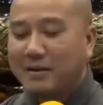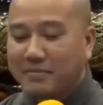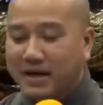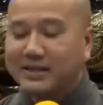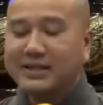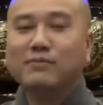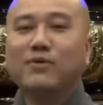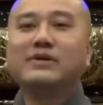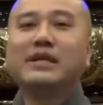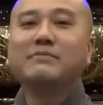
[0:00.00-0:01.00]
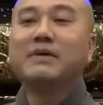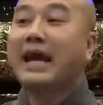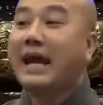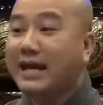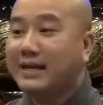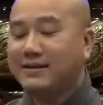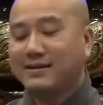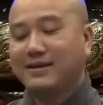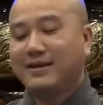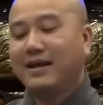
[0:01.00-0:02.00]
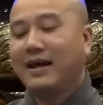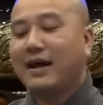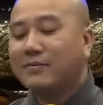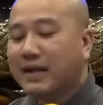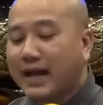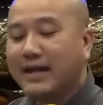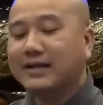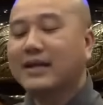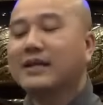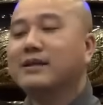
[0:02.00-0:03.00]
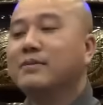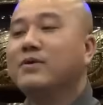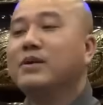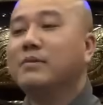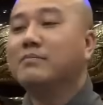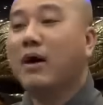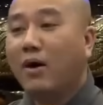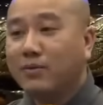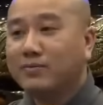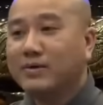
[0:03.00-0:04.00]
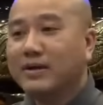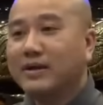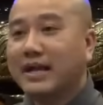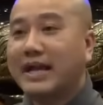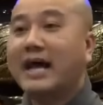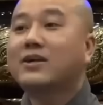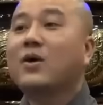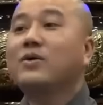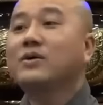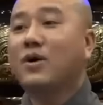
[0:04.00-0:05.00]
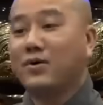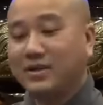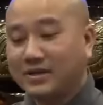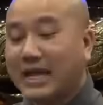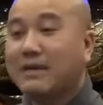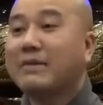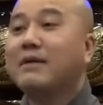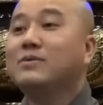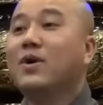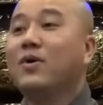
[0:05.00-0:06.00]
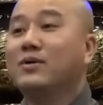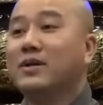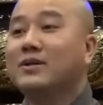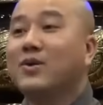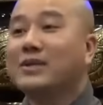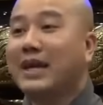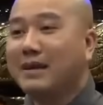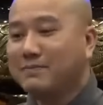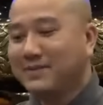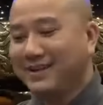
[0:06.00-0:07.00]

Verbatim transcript: Mình thì muốn niệm hai, ông thầy kia thì biểu niệm một, là đã rối rồi, giờ thêm em vô nữa rối thêm.